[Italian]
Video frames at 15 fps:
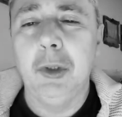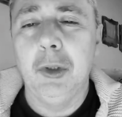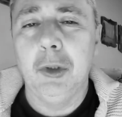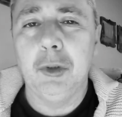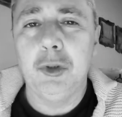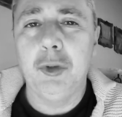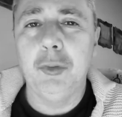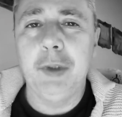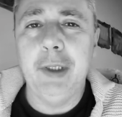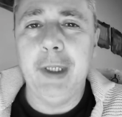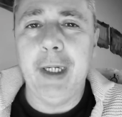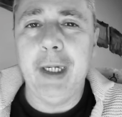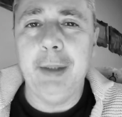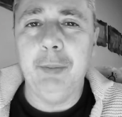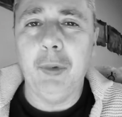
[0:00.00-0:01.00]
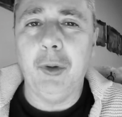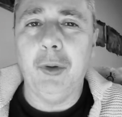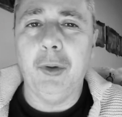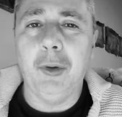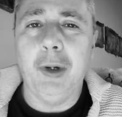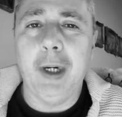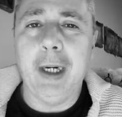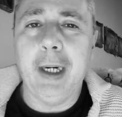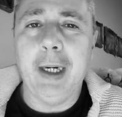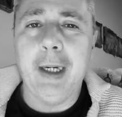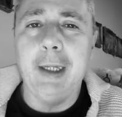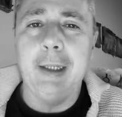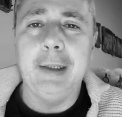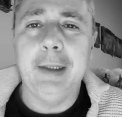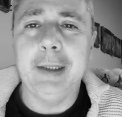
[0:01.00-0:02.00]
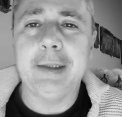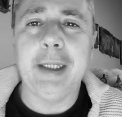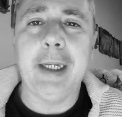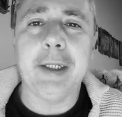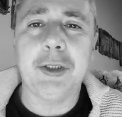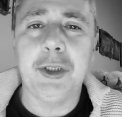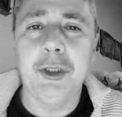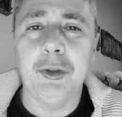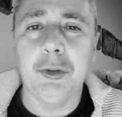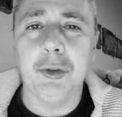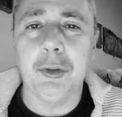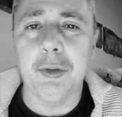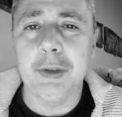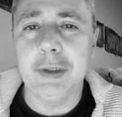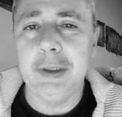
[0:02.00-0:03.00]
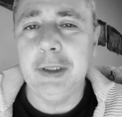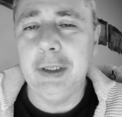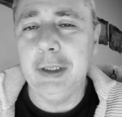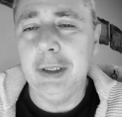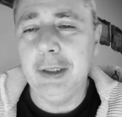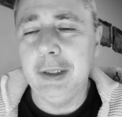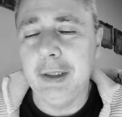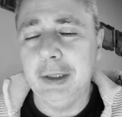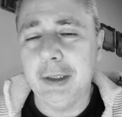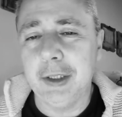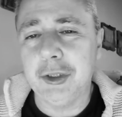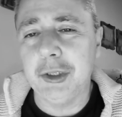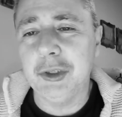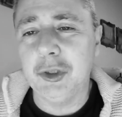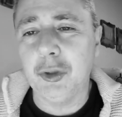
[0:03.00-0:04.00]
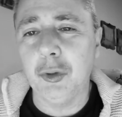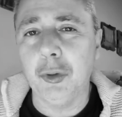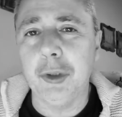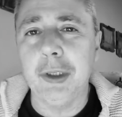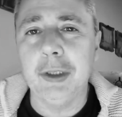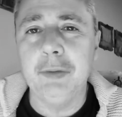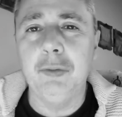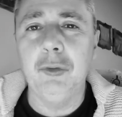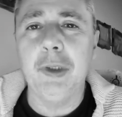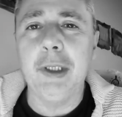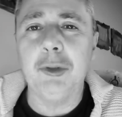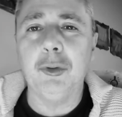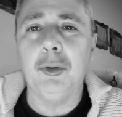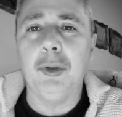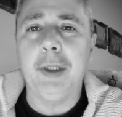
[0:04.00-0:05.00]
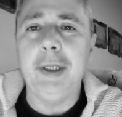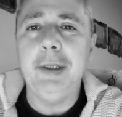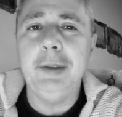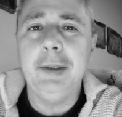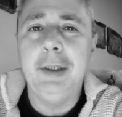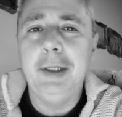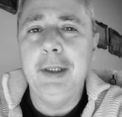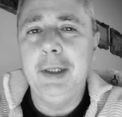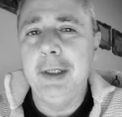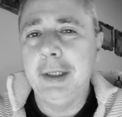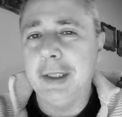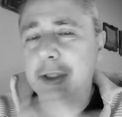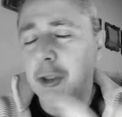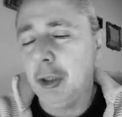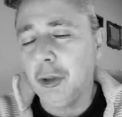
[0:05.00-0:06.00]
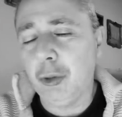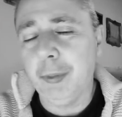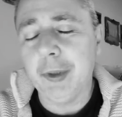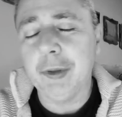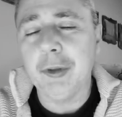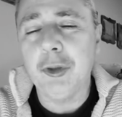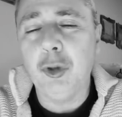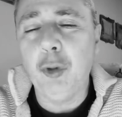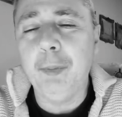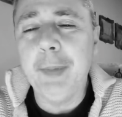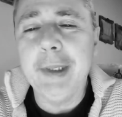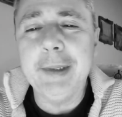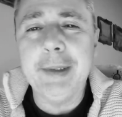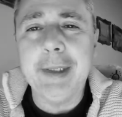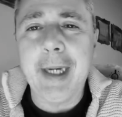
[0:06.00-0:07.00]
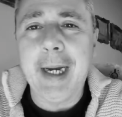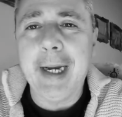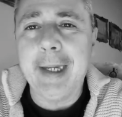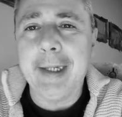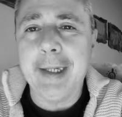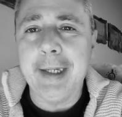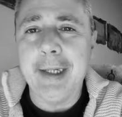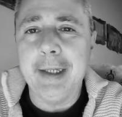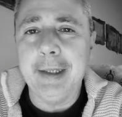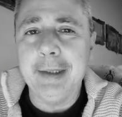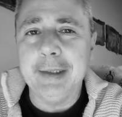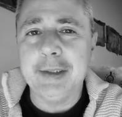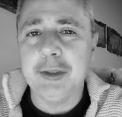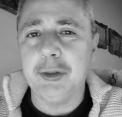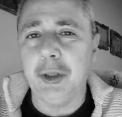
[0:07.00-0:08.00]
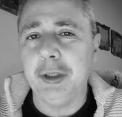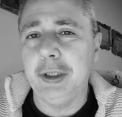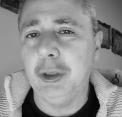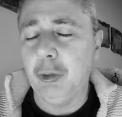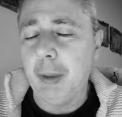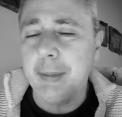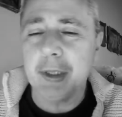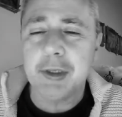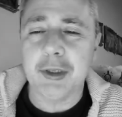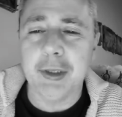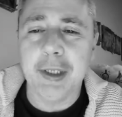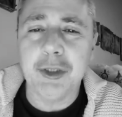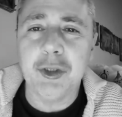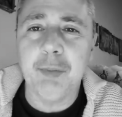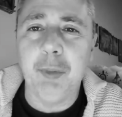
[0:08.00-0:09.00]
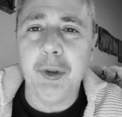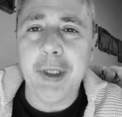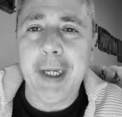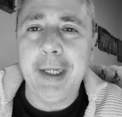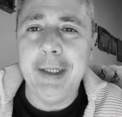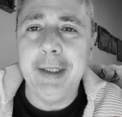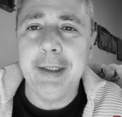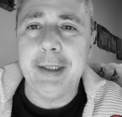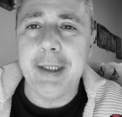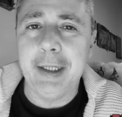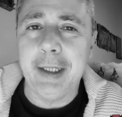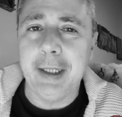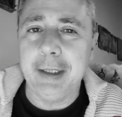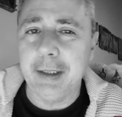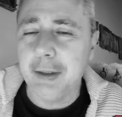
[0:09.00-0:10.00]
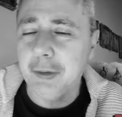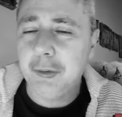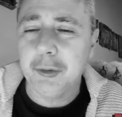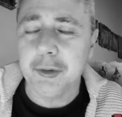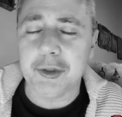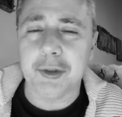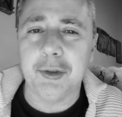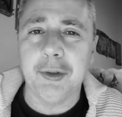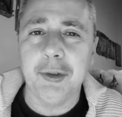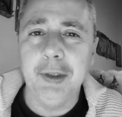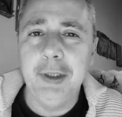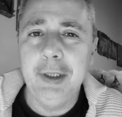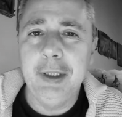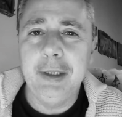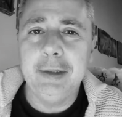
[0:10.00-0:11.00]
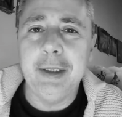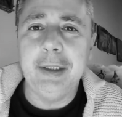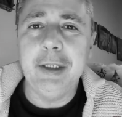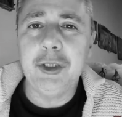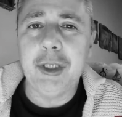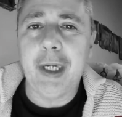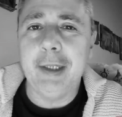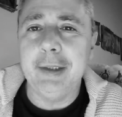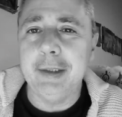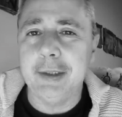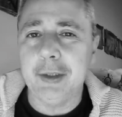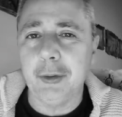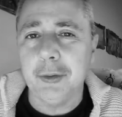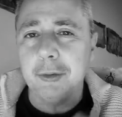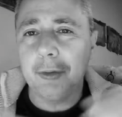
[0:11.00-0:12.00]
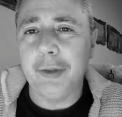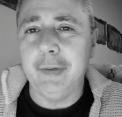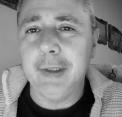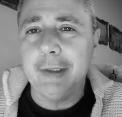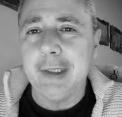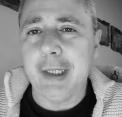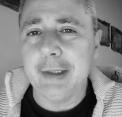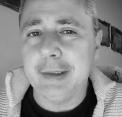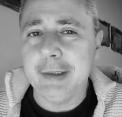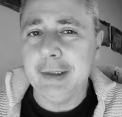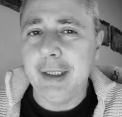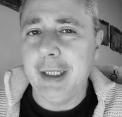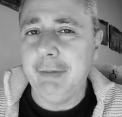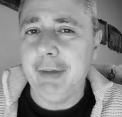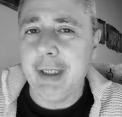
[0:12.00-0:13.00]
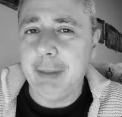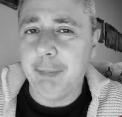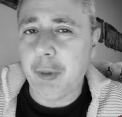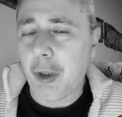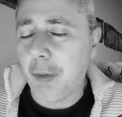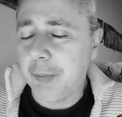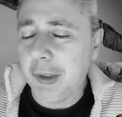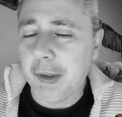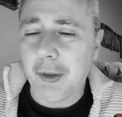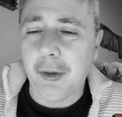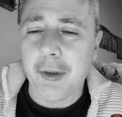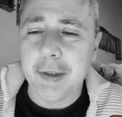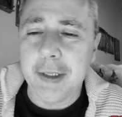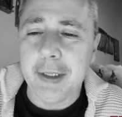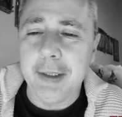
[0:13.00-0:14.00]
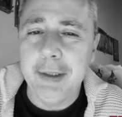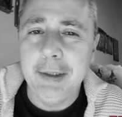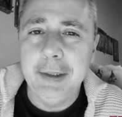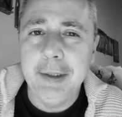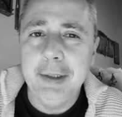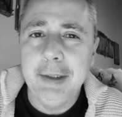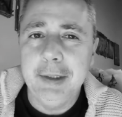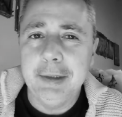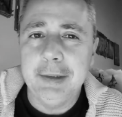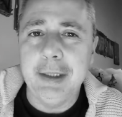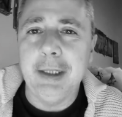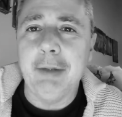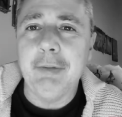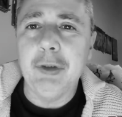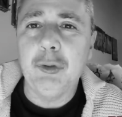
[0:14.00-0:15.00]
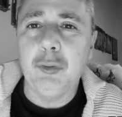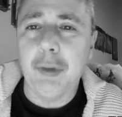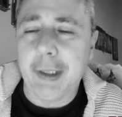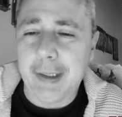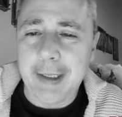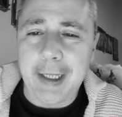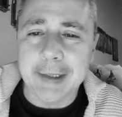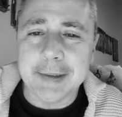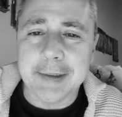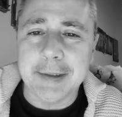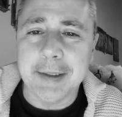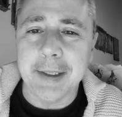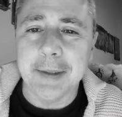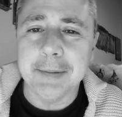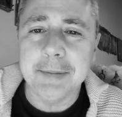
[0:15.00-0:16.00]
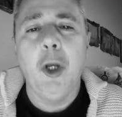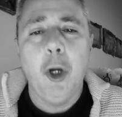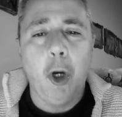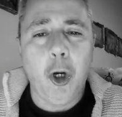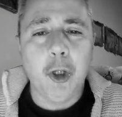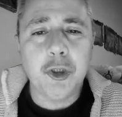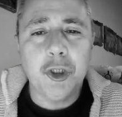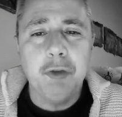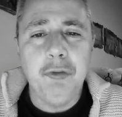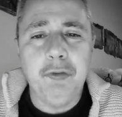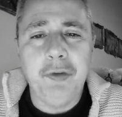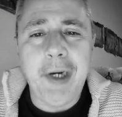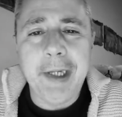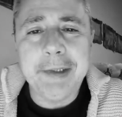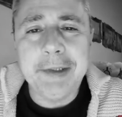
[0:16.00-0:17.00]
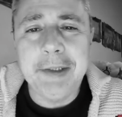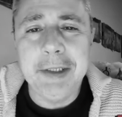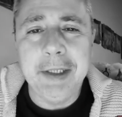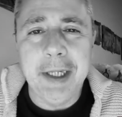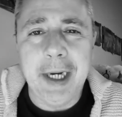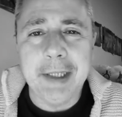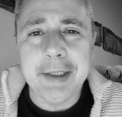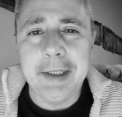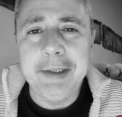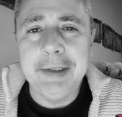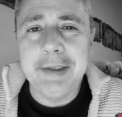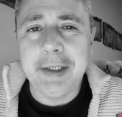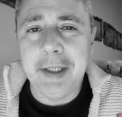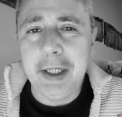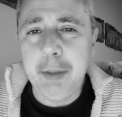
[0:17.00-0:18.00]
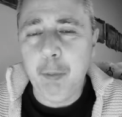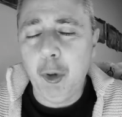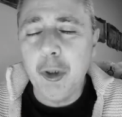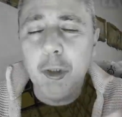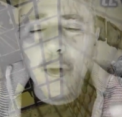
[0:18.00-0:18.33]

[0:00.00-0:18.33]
ci uniremo all'esercito di recensori e divulgatori che si occupano di commentare le storie di quei personaggi Bonelli che nel corso dei decenni sono diventati delle vere e proprie icone dell'avventura classica. Oggi infatti analizzeremo il